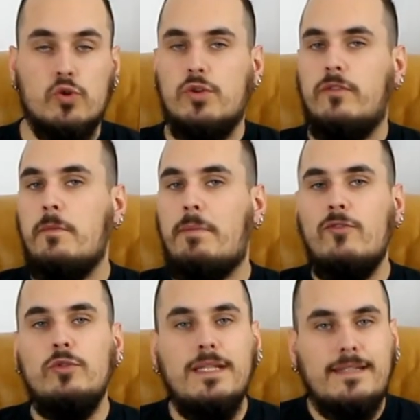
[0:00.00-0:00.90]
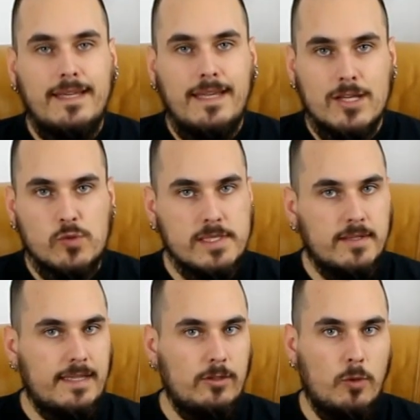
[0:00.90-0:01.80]
je ne vais pas vous détailler la
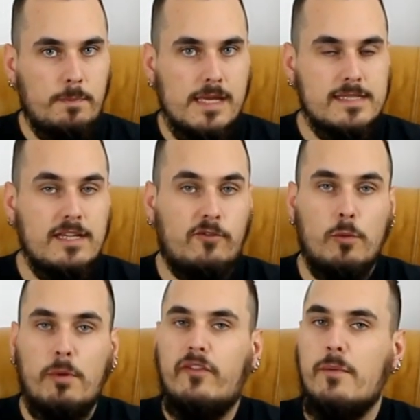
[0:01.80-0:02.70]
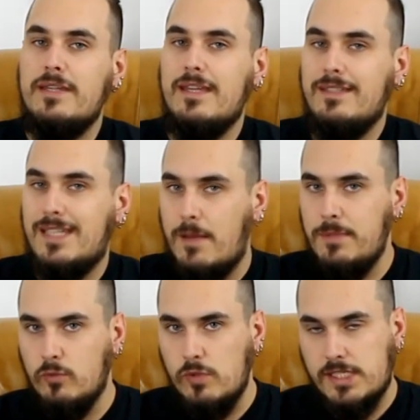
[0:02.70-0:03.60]
soixantaine de pièces qu'il faut pour fabriquer une
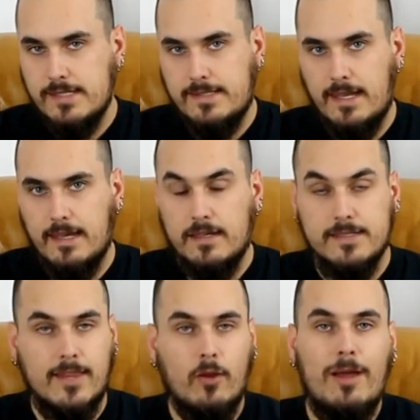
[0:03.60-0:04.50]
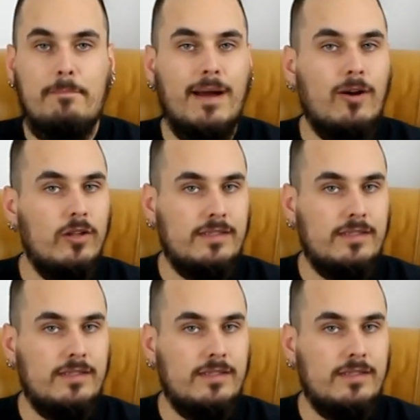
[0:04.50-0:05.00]
carabine Winchester, ça n'aurait pas grand